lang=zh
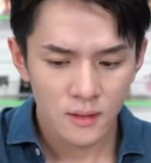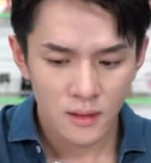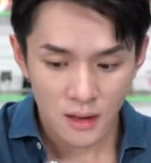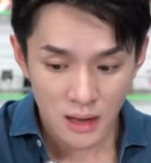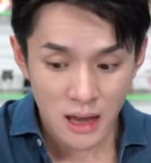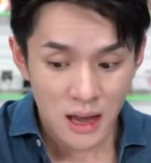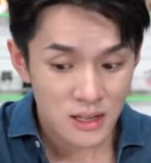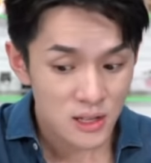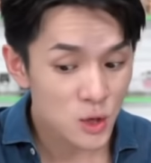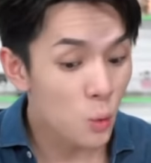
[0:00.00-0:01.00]
啊，
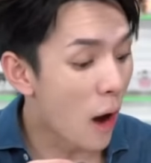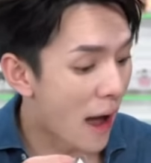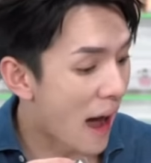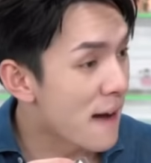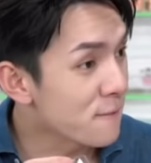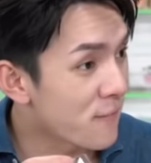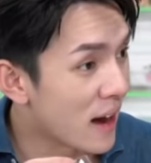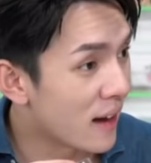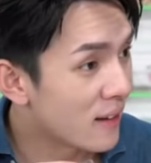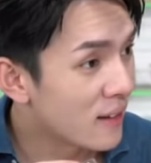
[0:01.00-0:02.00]
这是晚安
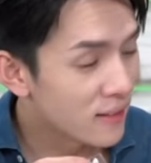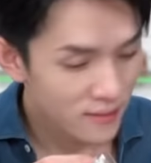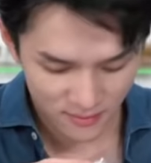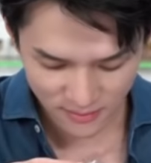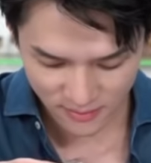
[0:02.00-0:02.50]
粉。